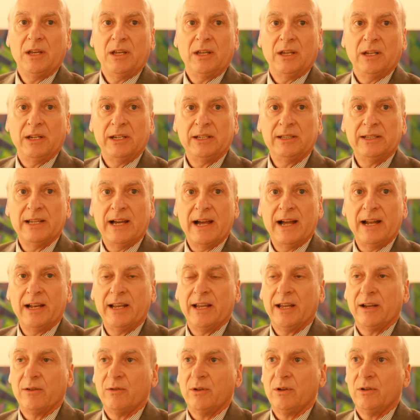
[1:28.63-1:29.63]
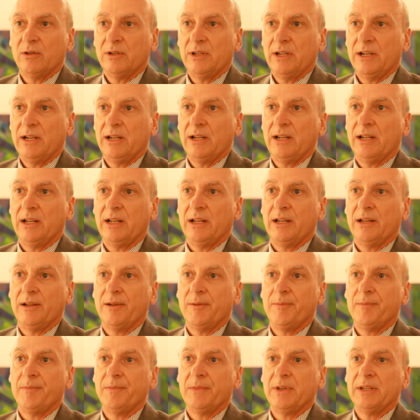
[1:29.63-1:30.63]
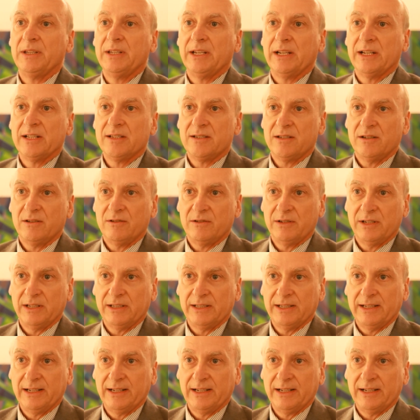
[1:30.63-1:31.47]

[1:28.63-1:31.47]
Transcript: in Italia è quello dell'indicazione mm,